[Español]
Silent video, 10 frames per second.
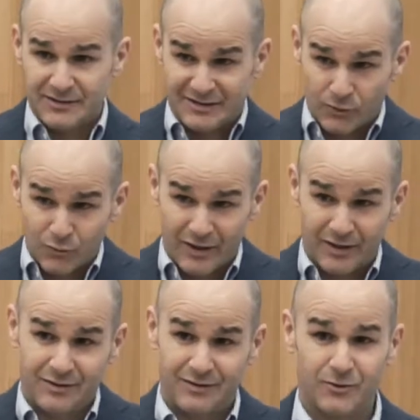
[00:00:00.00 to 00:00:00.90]
se tatúan
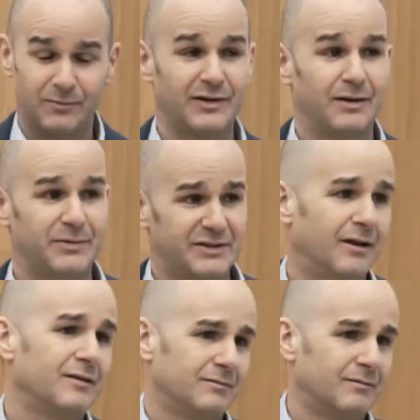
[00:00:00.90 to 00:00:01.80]
el nombre de la
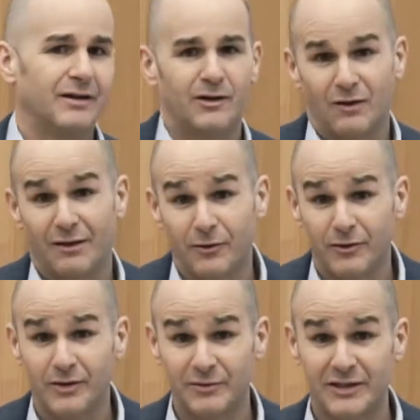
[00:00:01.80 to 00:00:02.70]
empresa, en el corazón,
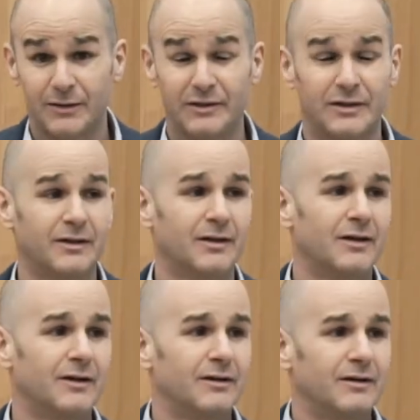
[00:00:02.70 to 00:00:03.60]
evidentemente.
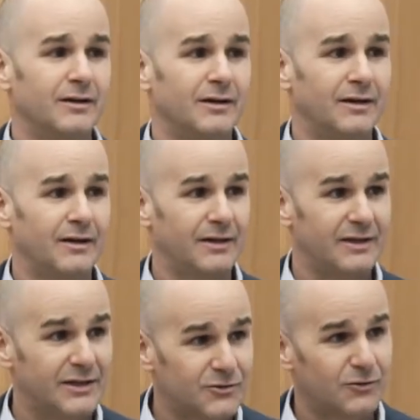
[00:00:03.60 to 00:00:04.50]

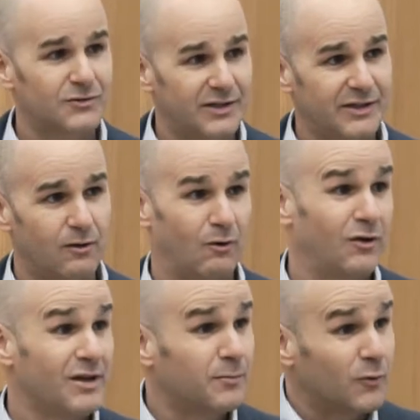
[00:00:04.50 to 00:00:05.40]
Y eso consigue que
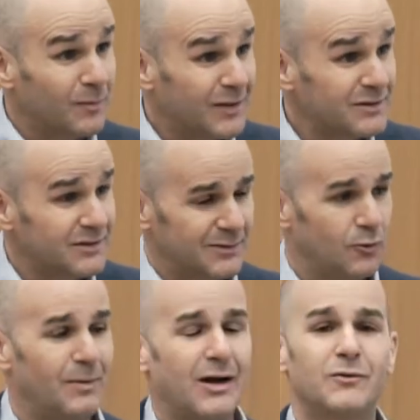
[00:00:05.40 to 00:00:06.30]
cuando hayan problemas
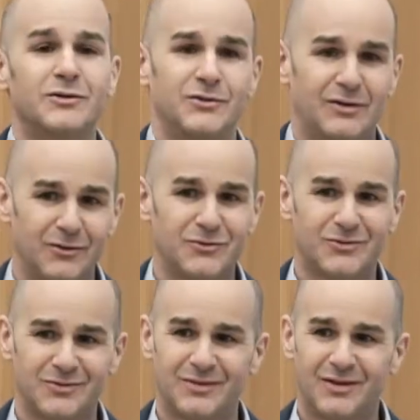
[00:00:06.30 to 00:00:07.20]
estemos más
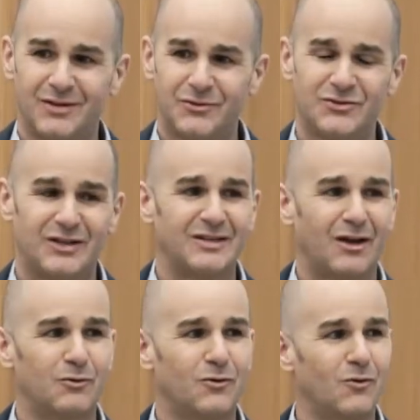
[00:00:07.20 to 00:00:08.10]
cohesionados. No sé estaréis de
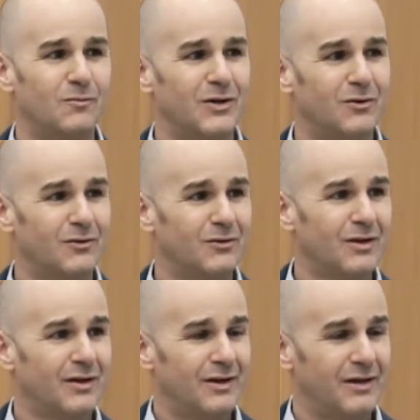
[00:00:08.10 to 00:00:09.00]
acuerdo conmigo
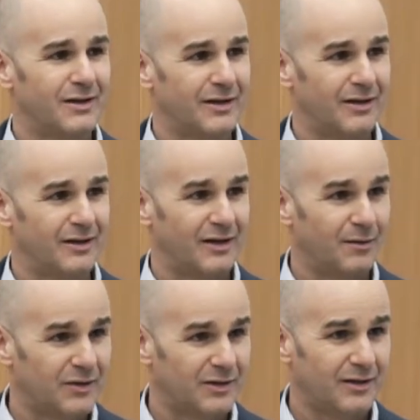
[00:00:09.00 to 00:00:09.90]
en que
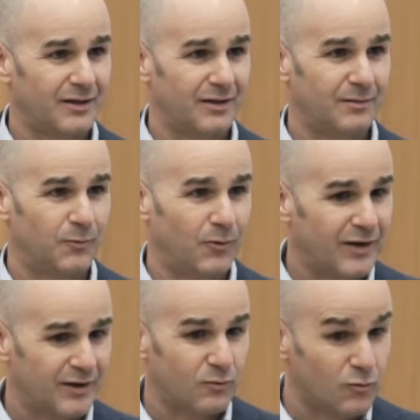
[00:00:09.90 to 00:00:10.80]
realmente el
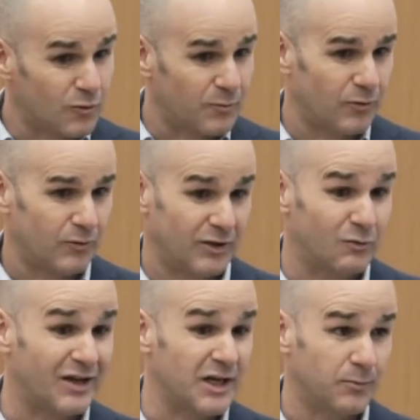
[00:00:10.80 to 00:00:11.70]
poder de un grupo, de
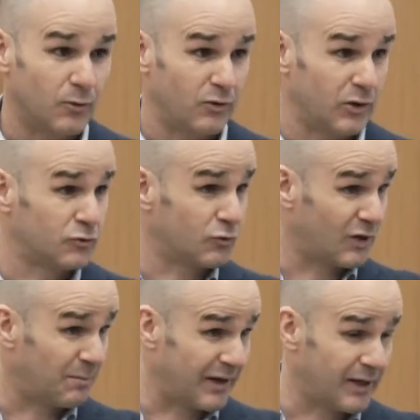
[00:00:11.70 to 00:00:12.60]
un equipo o incluso de
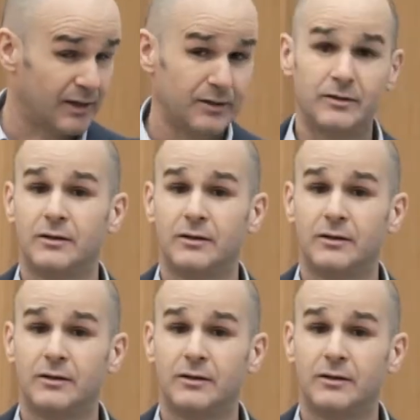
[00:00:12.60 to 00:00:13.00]
una pareja